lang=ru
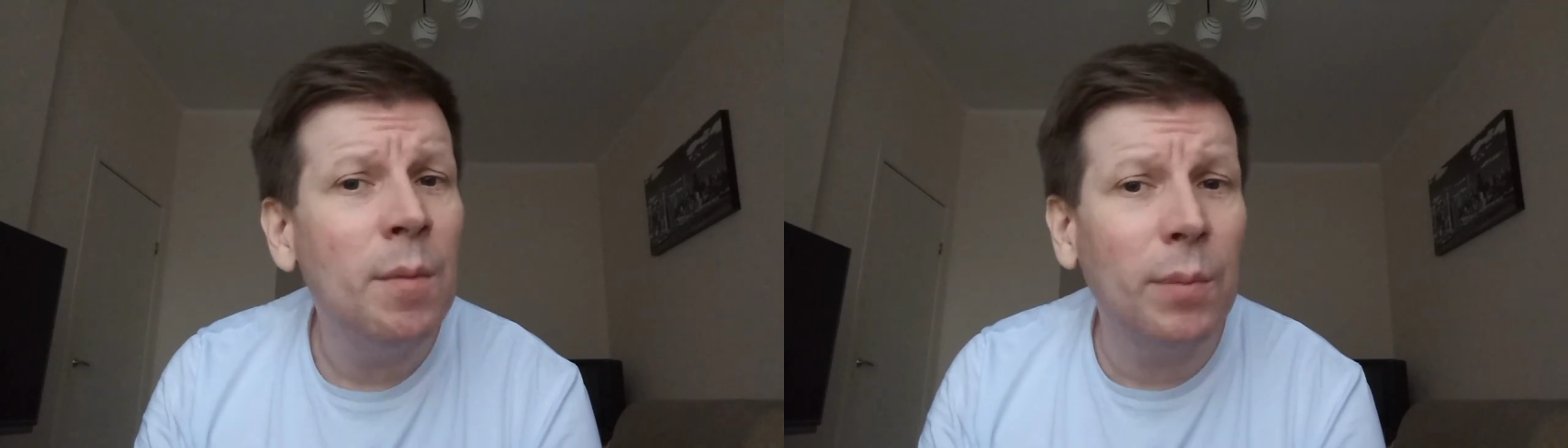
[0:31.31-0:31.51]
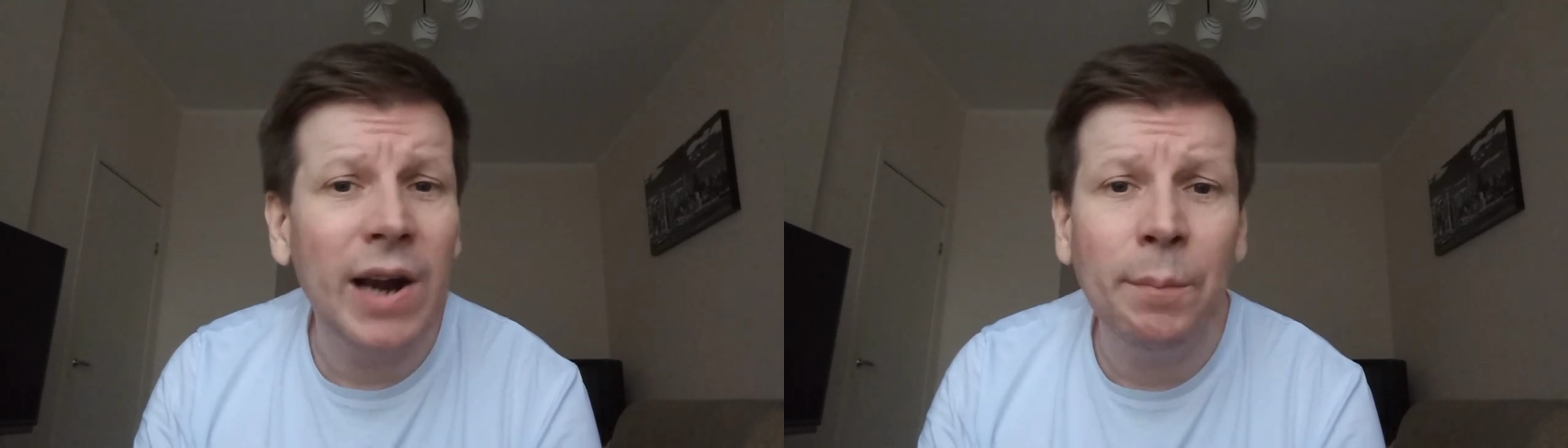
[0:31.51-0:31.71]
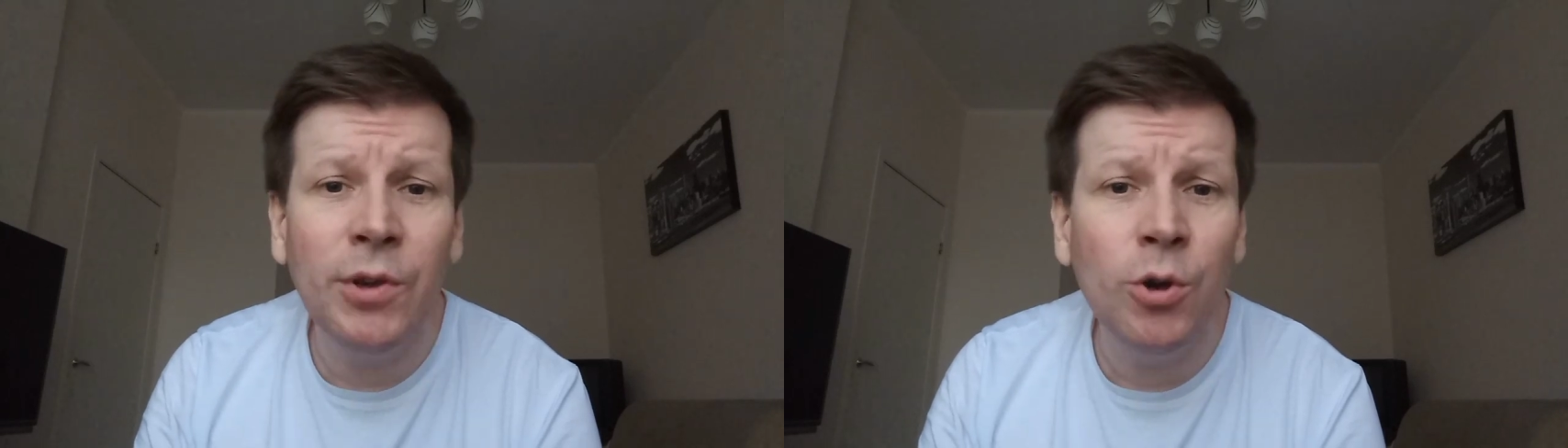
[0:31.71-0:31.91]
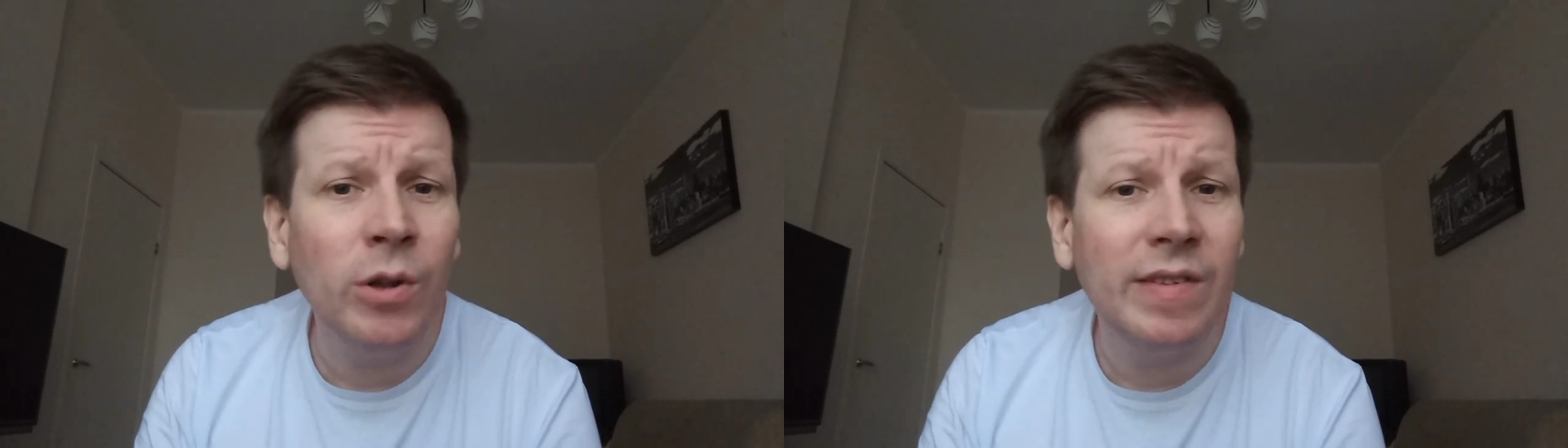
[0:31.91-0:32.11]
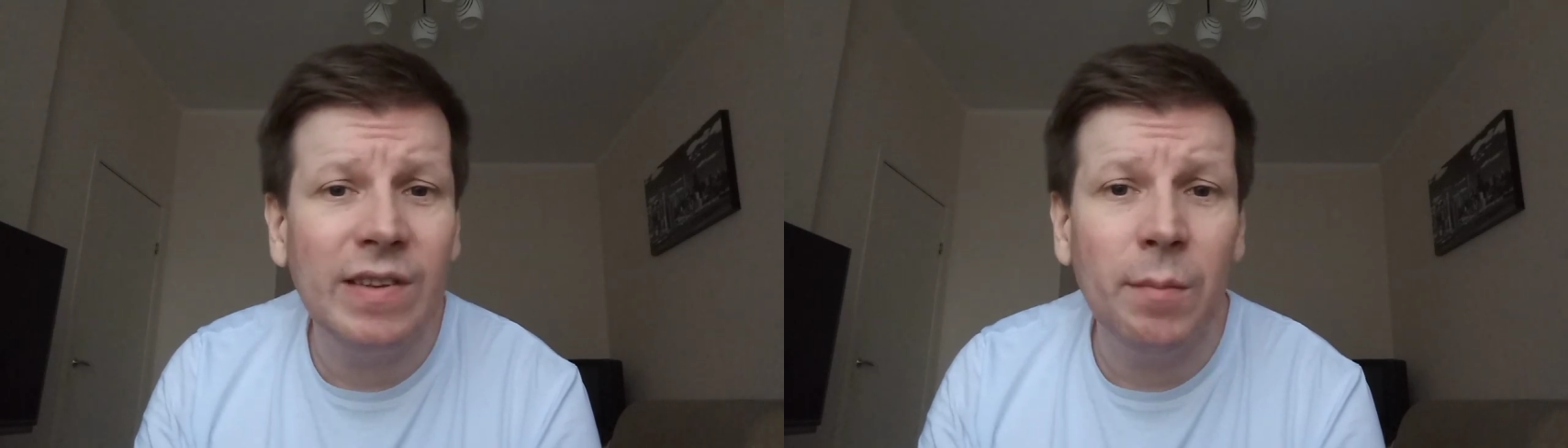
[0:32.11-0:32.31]

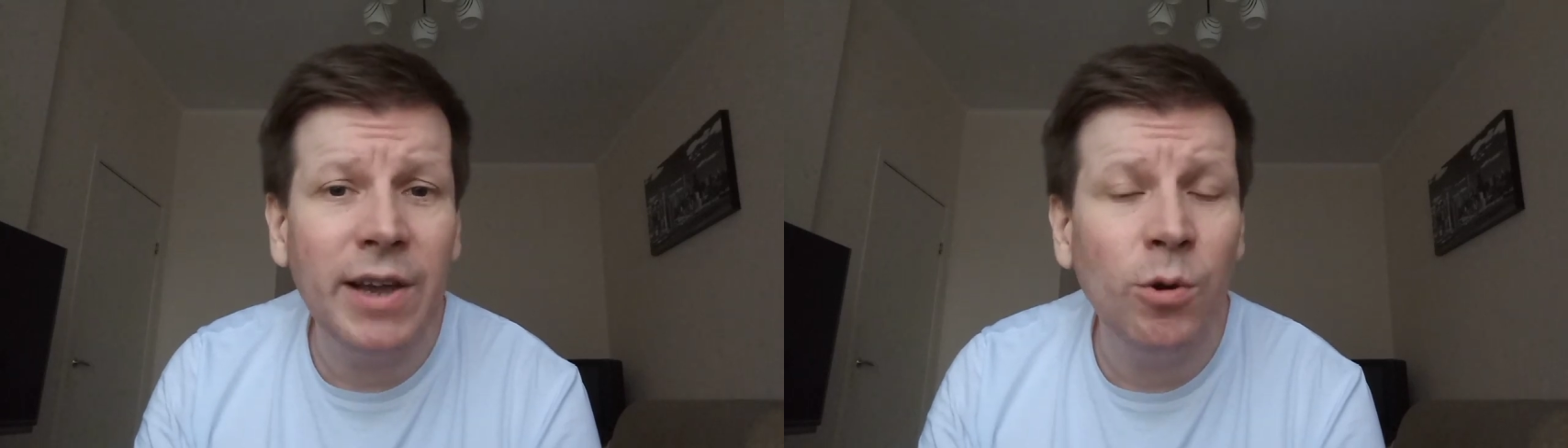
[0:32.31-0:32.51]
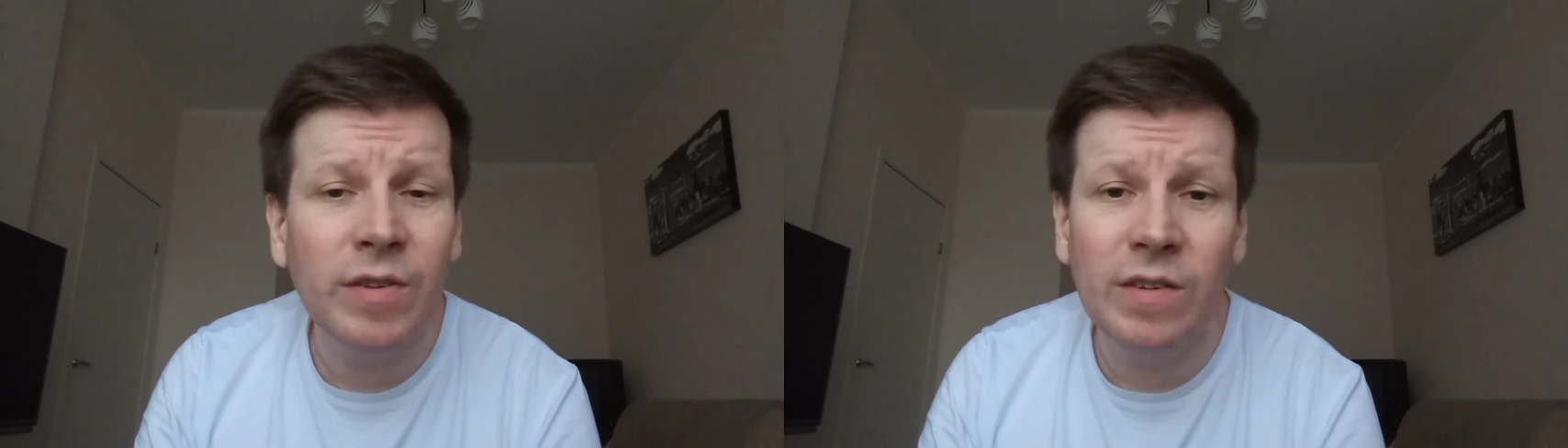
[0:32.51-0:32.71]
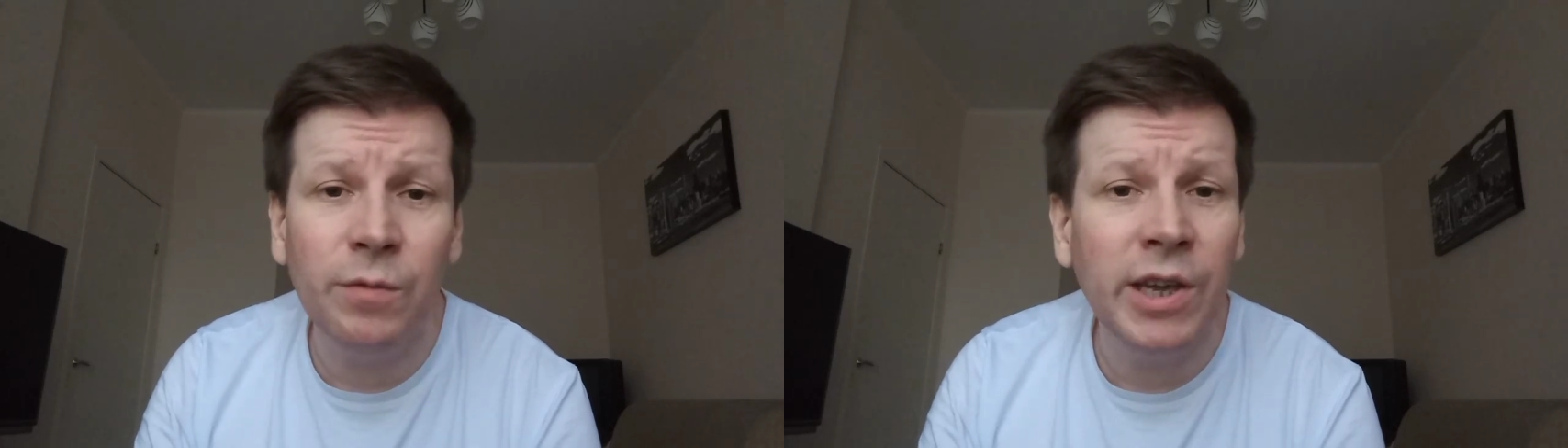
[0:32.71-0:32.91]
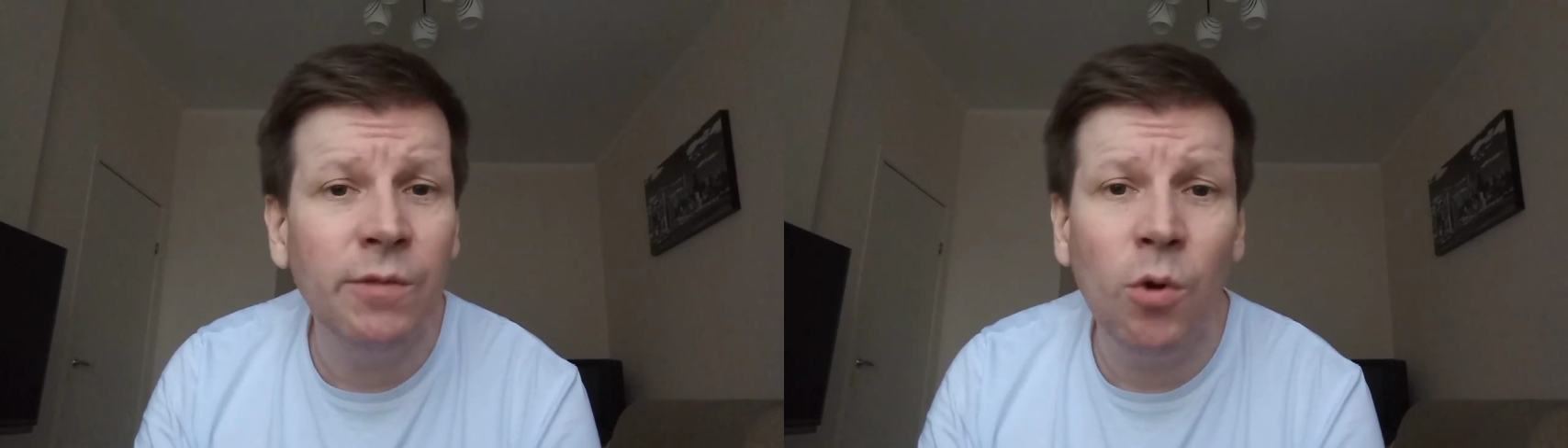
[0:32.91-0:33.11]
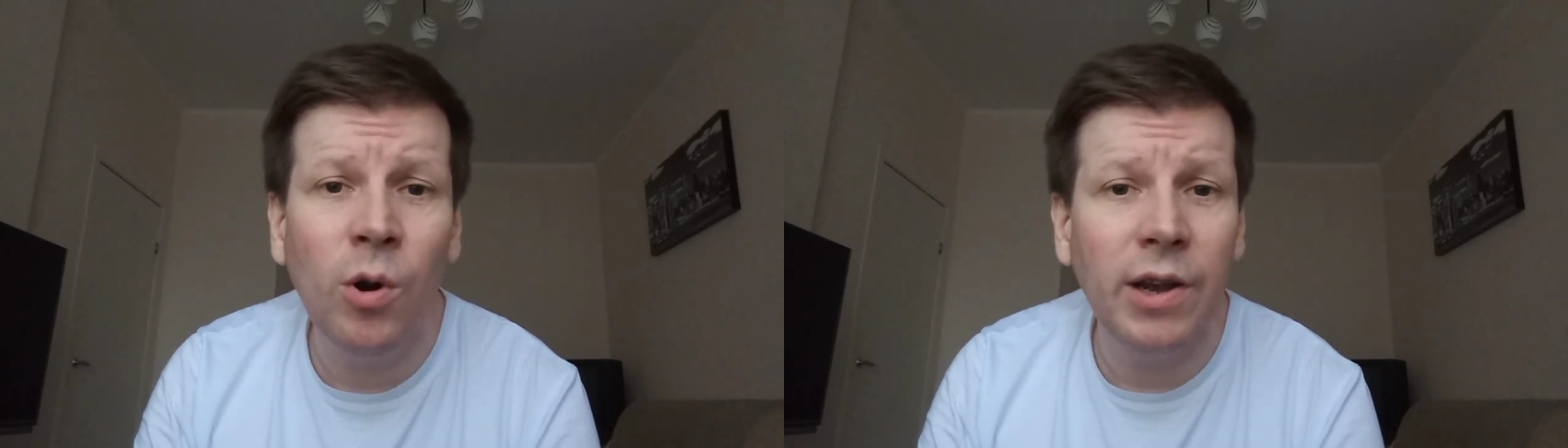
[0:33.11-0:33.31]
пробьется мое
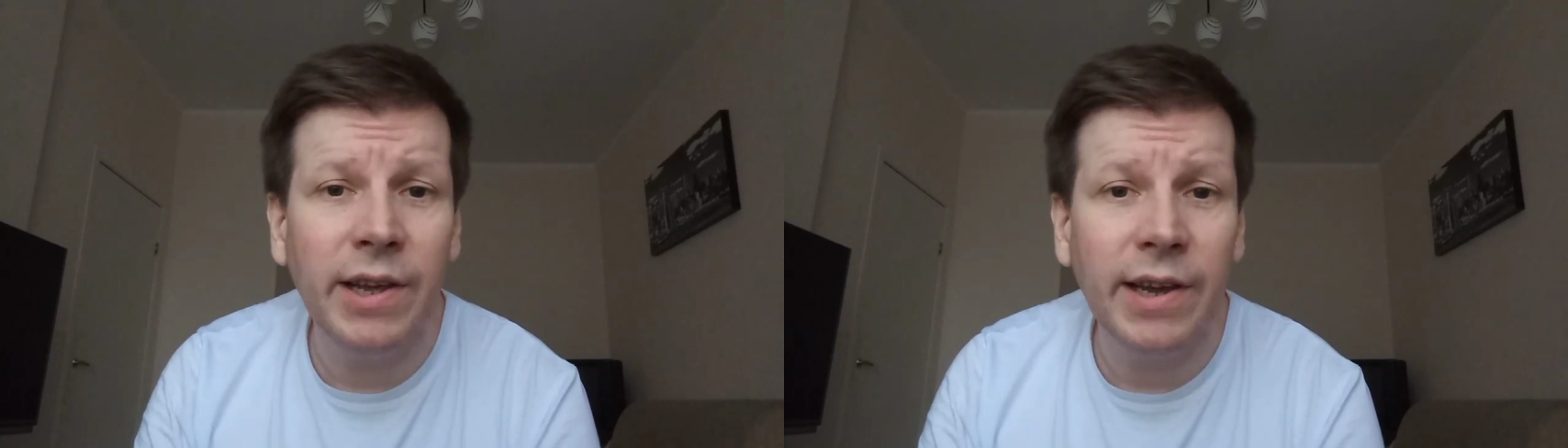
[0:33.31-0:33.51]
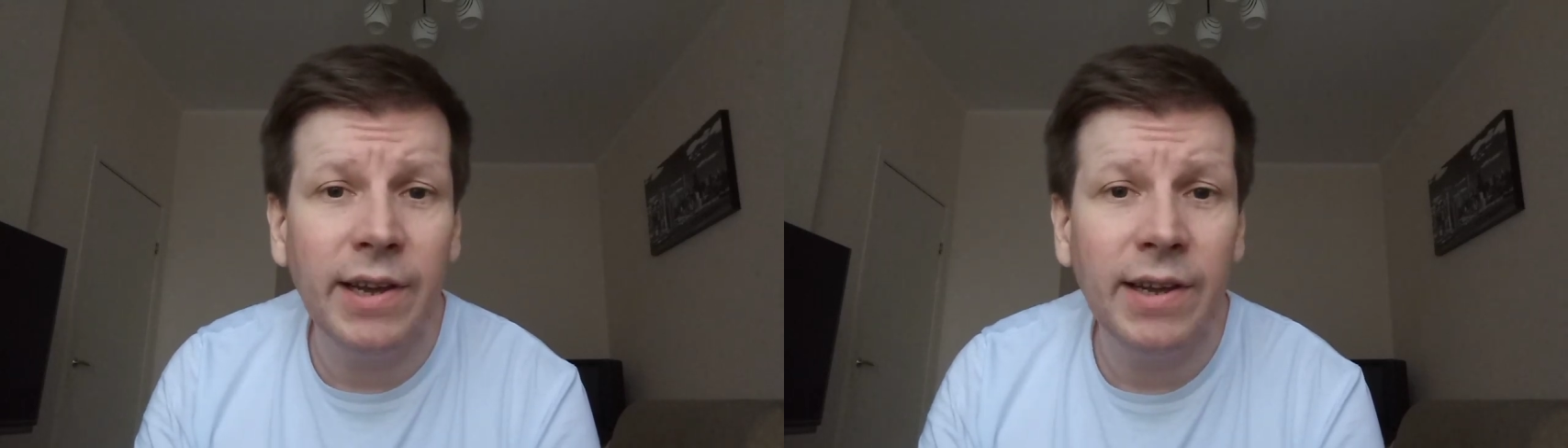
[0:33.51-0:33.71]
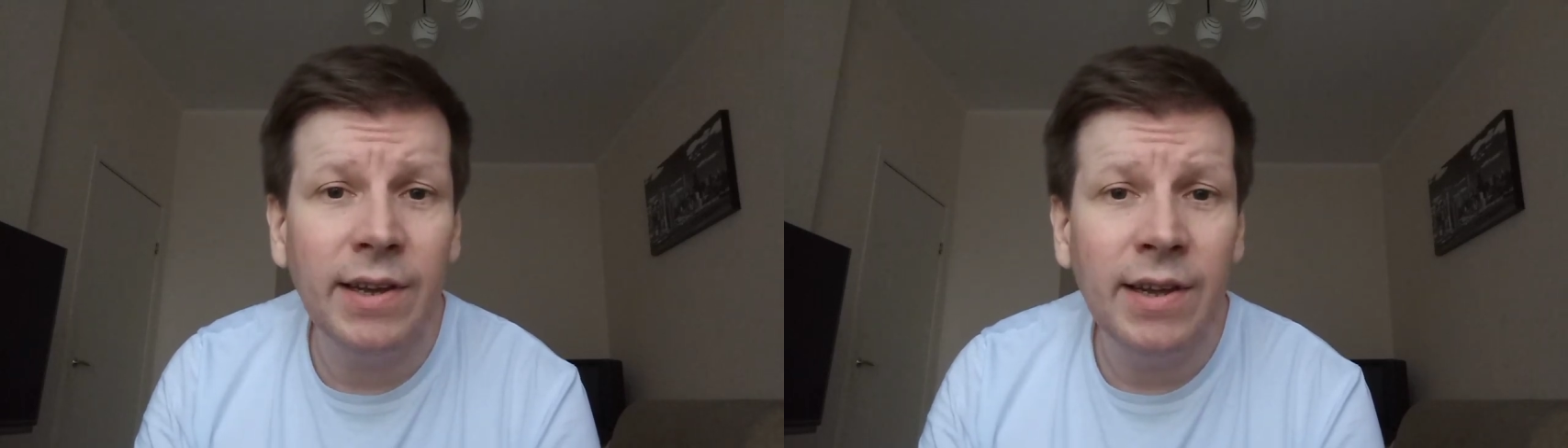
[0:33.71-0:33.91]
своеволье.